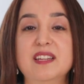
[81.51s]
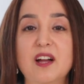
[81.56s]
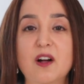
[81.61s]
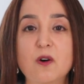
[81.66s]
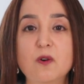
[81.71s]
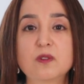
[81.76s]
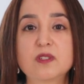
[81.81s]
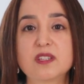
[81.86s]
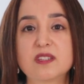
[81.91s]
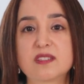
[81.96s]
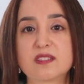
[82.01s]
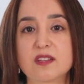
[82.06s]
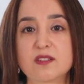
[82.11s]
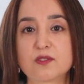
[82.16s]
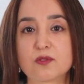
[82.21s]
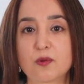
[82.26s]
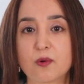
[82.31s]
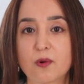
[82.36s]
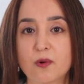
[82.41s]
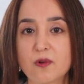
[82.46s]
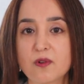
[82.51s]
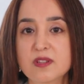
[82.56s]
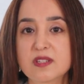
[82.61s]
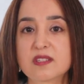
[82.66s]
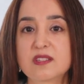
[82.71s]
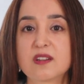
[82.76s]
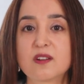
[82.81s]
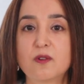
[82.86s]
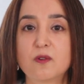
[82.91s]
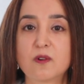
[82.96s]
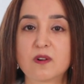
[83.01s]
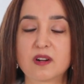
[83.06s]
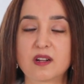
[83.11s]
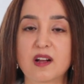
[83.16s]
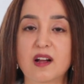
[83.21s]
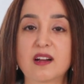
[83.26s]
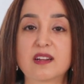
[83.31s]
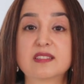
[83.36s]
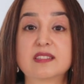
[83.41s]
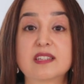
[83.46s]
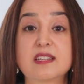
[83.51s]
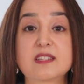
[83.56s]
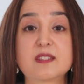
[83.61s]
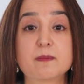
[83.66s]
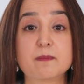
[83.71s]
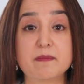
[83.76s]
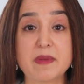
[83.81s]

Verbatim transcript: Die Haut ist das größte Organ des